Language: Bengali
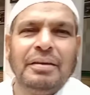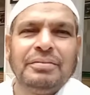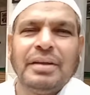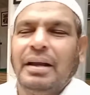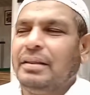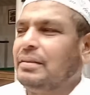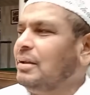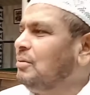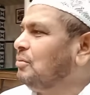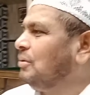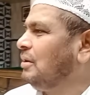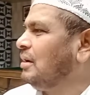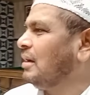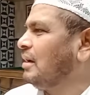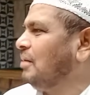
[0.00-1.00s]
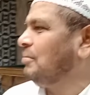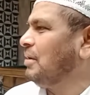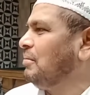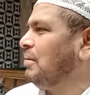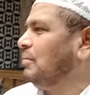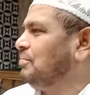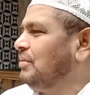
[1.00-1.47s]
সাড়ে তিন কোটি টাকা
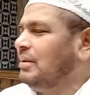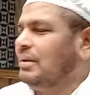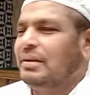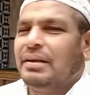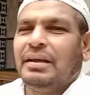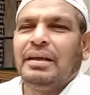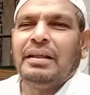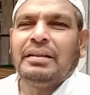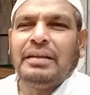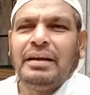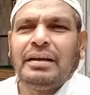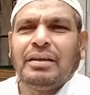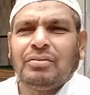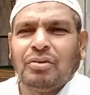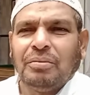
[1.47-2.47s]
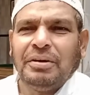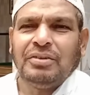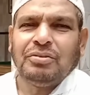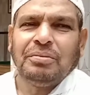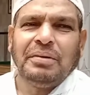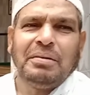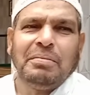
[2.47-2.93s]
আমরা ভাবছি এটা সময়
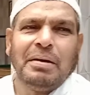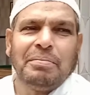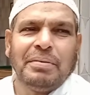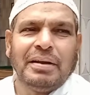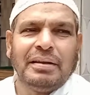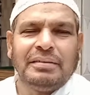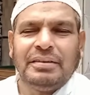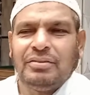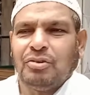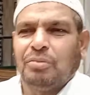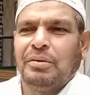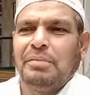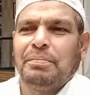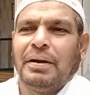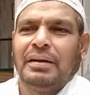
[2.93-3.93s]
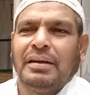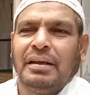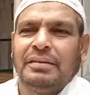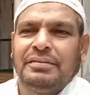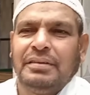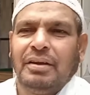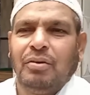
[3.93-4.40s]
সময়ের ব্যাপার আছে সময়
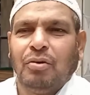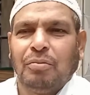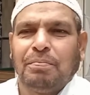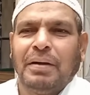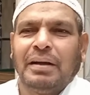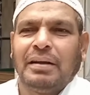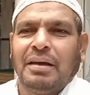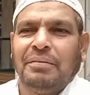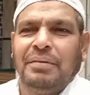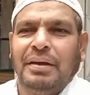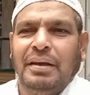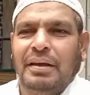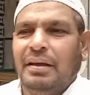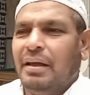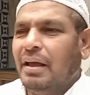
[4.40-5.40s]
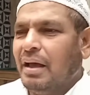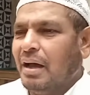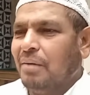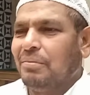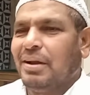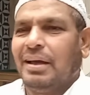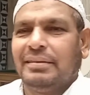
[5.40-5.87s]
পাল্টাচ্ছে লোক পাল্টাবে
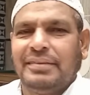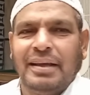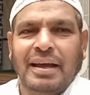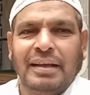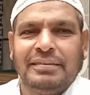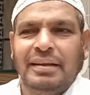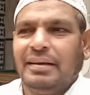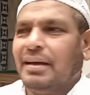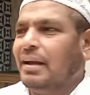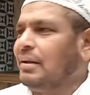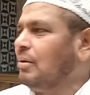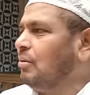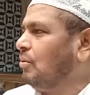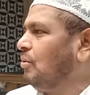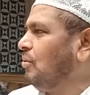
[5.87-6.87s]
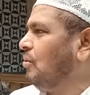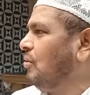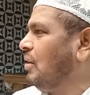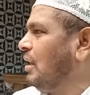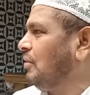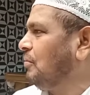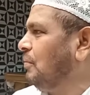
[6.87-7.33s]
আমরা আজকে আছি কালকে অন্য
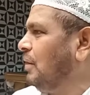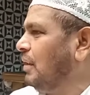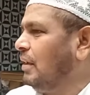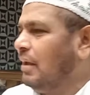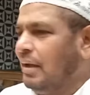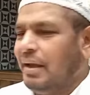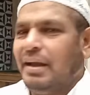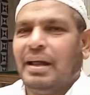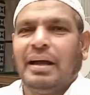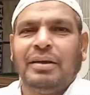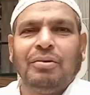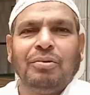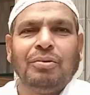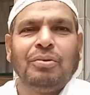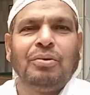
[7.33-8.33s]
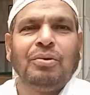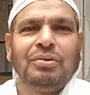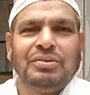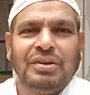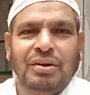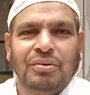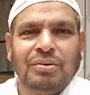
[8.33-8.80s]
লোক আসবে এর আগে অন্য লোক
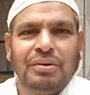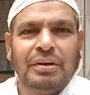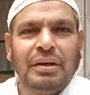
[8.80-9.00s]
ছিল